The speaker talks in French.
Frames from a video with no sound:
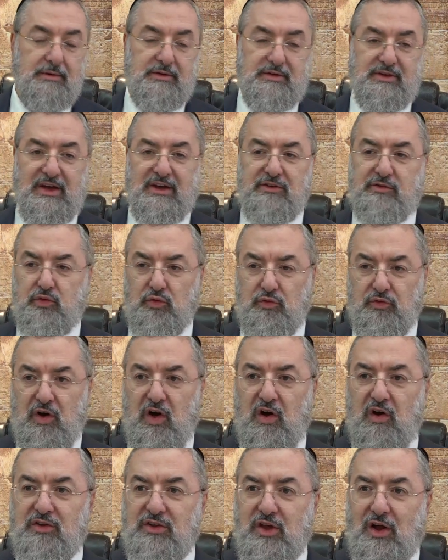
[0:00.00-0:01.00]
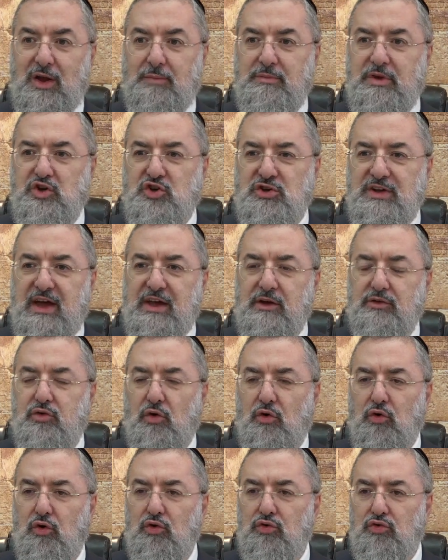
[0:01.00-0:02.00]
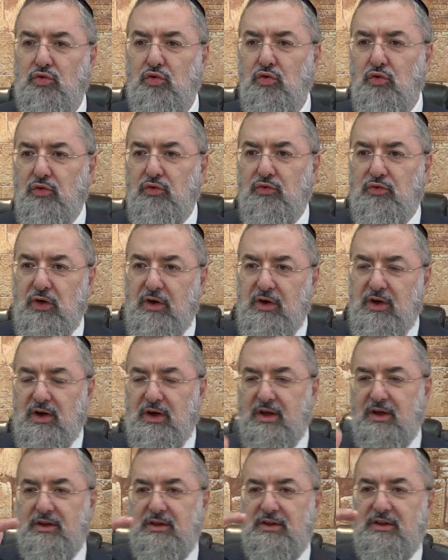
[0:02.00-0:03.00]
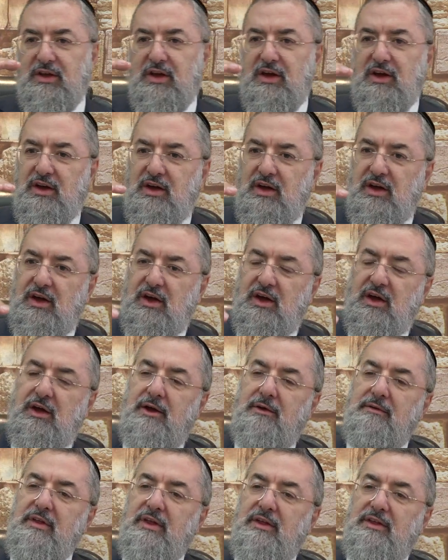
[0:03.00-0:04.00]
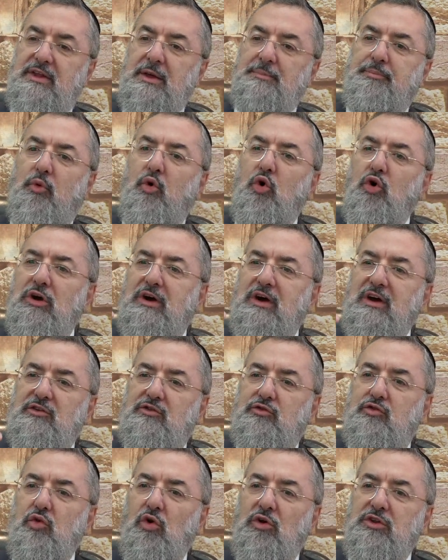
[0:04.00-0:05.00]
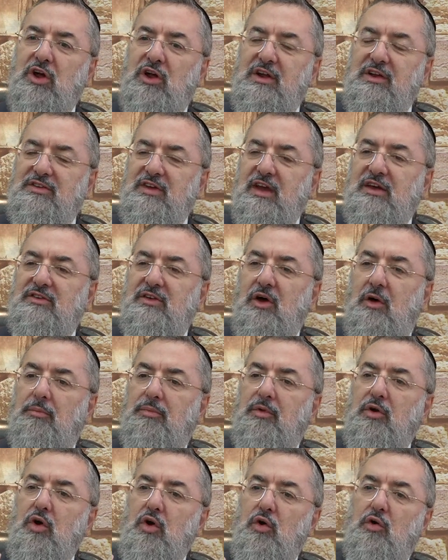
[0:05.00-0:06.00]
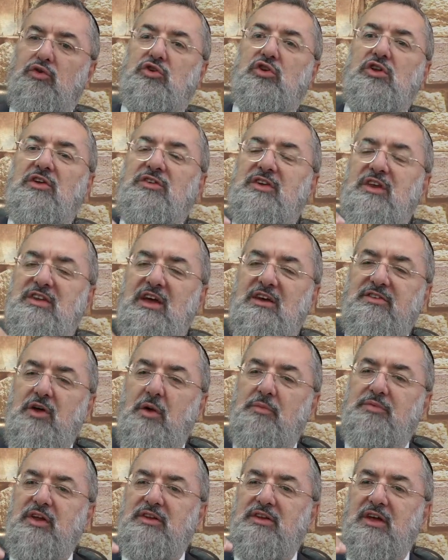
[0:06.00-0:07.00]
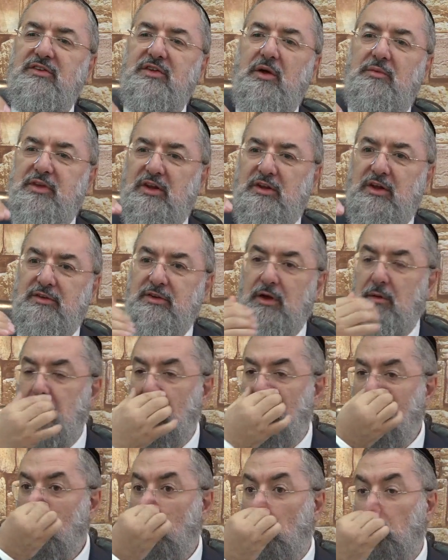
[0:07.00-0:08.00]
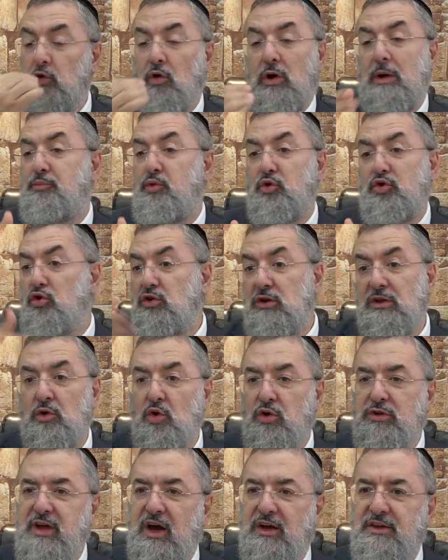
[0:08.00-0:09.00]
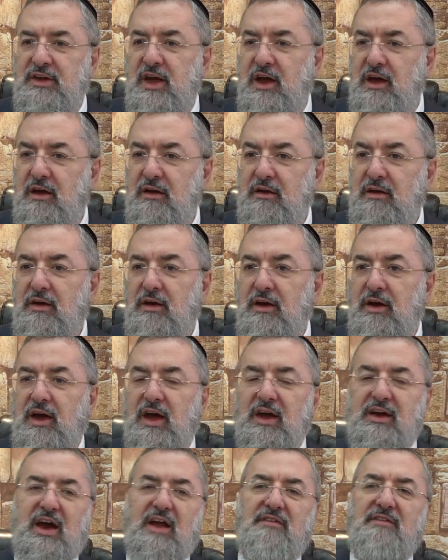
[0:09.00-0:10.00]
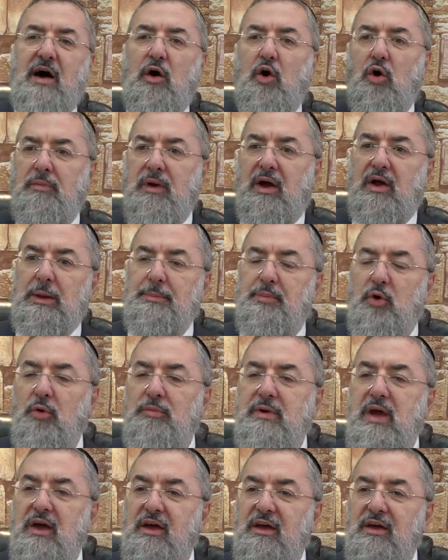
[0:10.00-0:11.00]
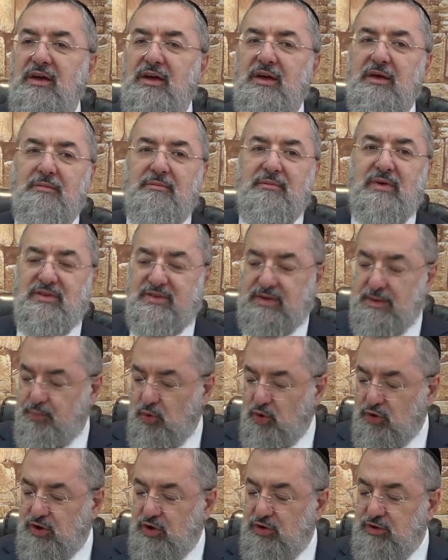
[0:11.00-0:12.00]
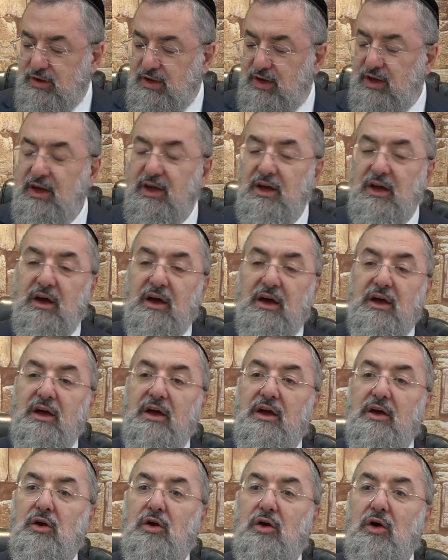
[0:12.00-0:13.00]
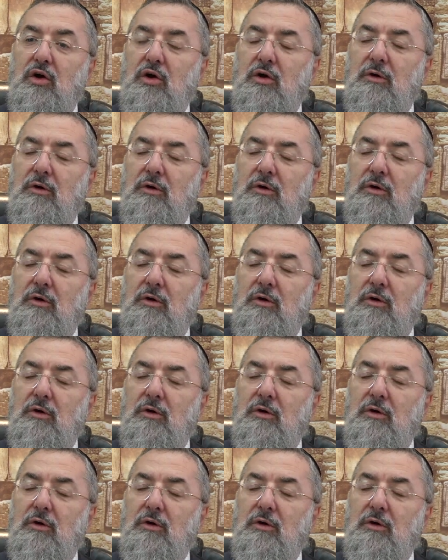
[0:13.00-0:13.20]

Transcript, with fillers: Très souvent, dans les Mishnayot, on retrouve des, des progressions dans les exemples. On te donne cet exemple, cet exemple, cet exemple. On aurait pu te donner le dernier et Kalva Homer, les premiers. Mais c'est pour te dire que